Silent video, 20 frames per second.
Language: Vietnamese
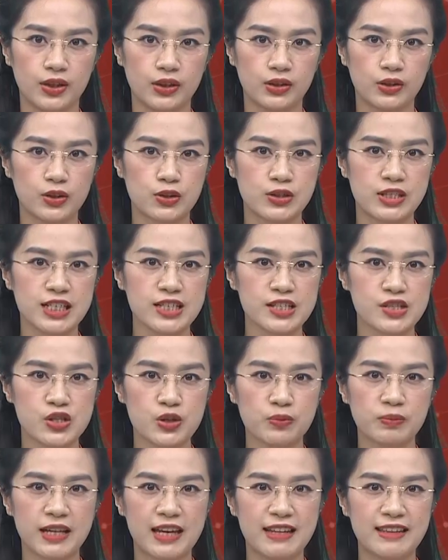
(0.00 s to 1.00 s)
Tổ chức Xúc
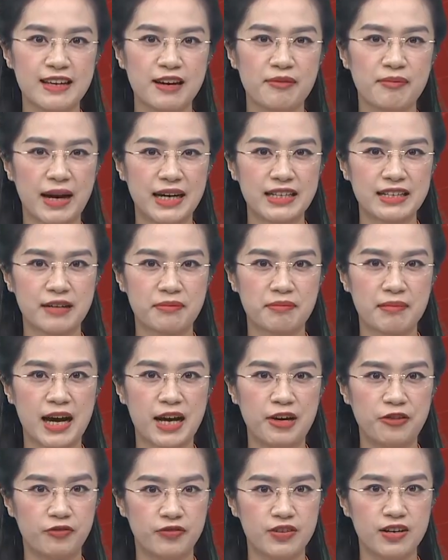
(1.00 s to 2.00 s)
tiến Thương mại Nhật
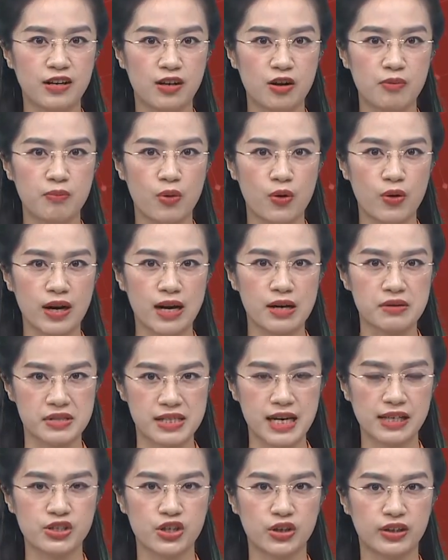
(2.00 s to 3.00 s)
Bản vừa công bố khảo
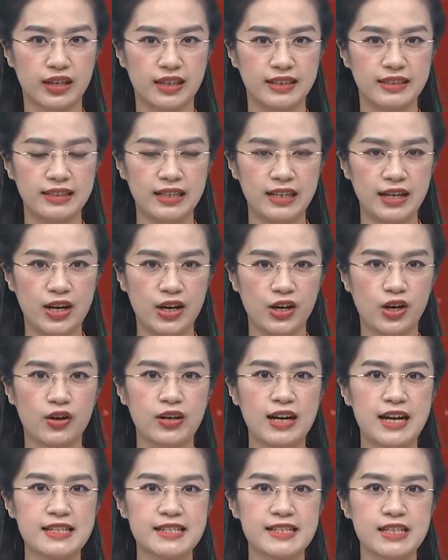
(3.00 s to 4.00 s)
sát cho thấy có
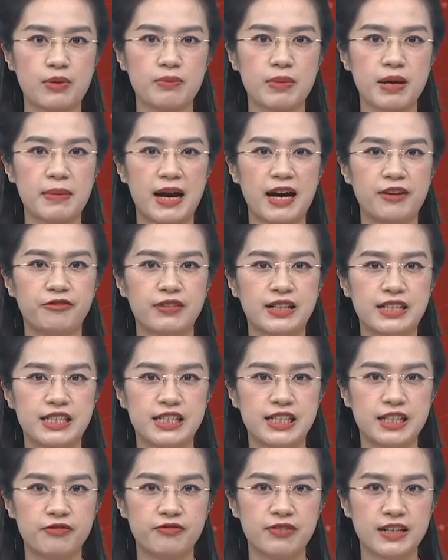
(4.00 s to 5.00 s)
đến
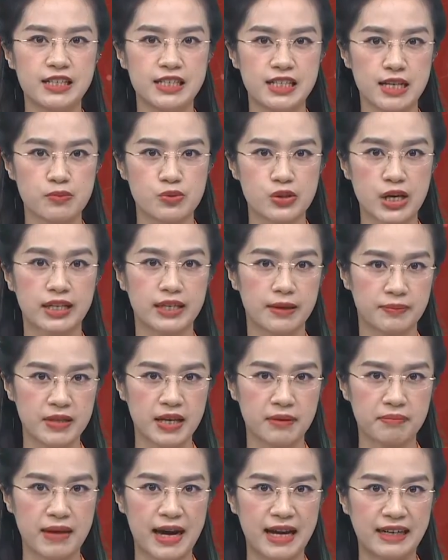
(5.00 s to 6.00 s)
63,9% doanh nghiệp
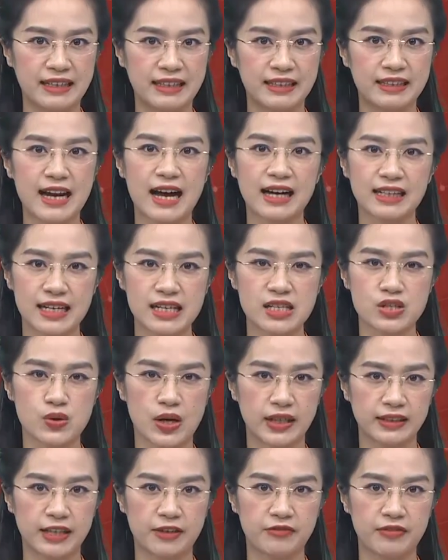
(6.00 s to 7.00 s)
Nhật Bản đang kinh
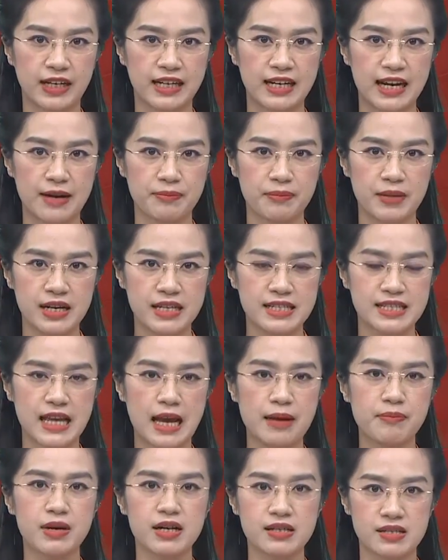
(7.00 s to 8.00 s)
doanh tại Việt Nam sẽ
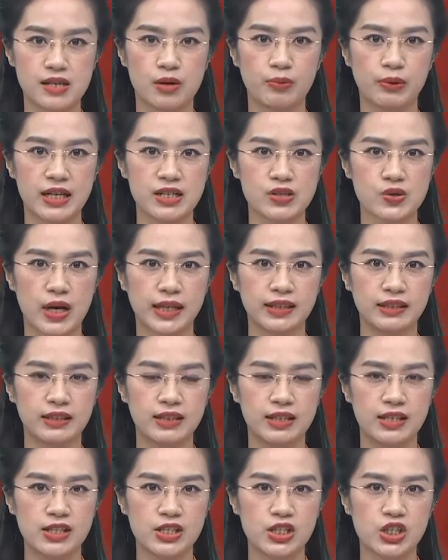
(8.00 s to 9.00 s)
mở rộng kinh doanh,
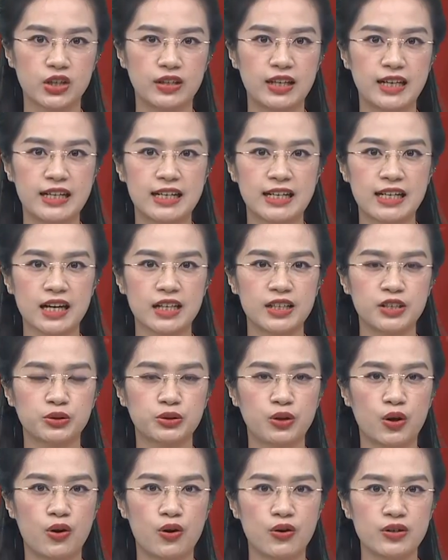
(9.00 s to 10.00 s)
cho thấy các yếu
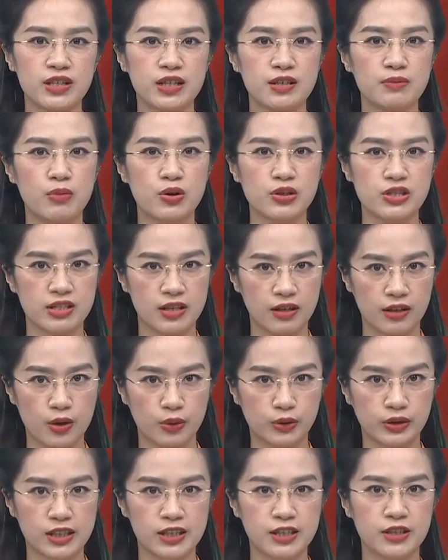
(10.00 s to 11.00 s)
tố như môi trường đầu
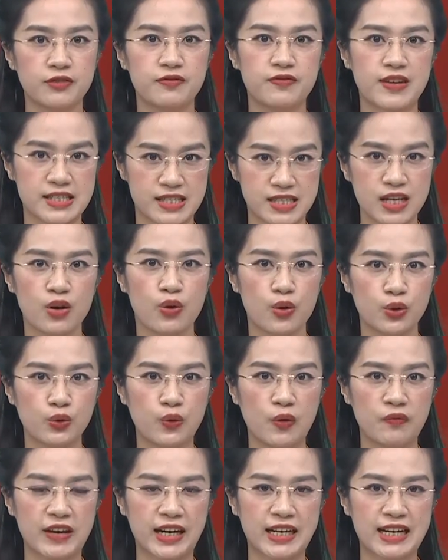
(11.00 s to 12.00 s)
tư và sức hút của
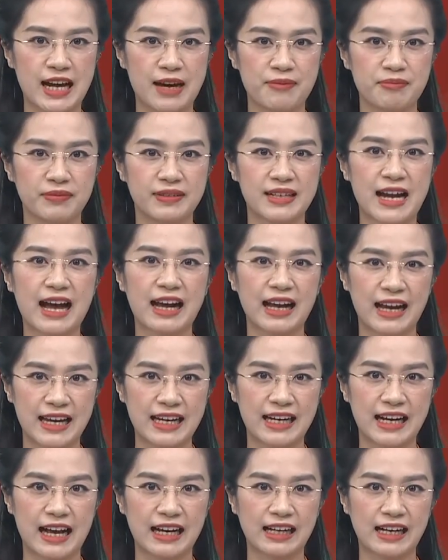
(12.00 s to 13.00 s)
Việt Nam đang ngày
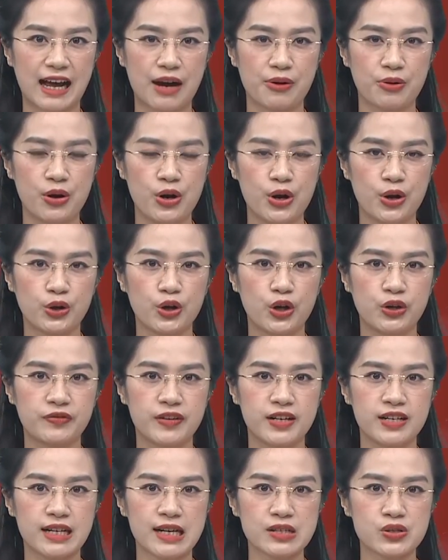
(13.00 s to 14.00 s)
càng cao đối
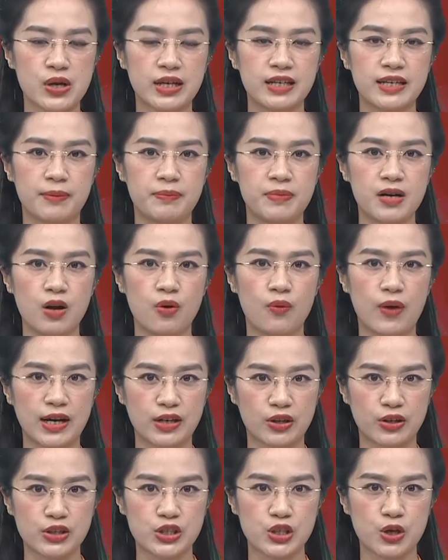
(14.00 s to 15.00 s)
với các doanh nghiệp nước ngoài
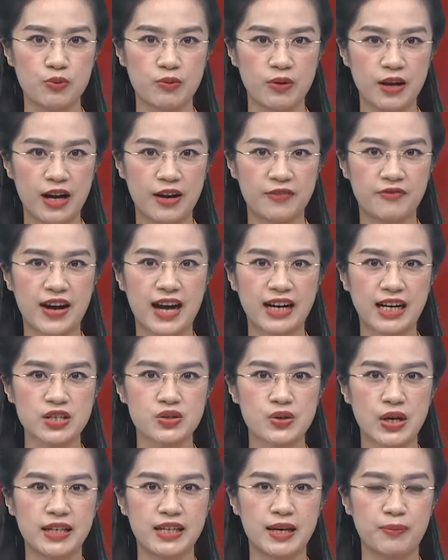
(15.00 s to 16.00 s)
nói chung và các
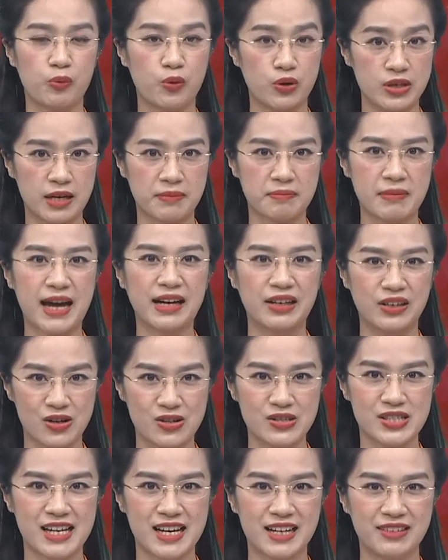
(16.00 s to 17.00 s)
doanh nghiệp của Nhật Bản nói
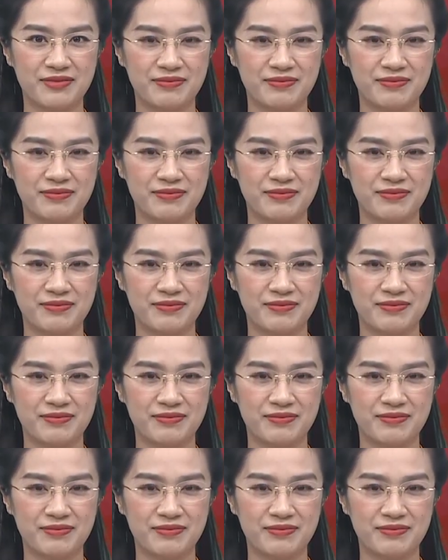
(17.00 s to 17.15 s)
riêng.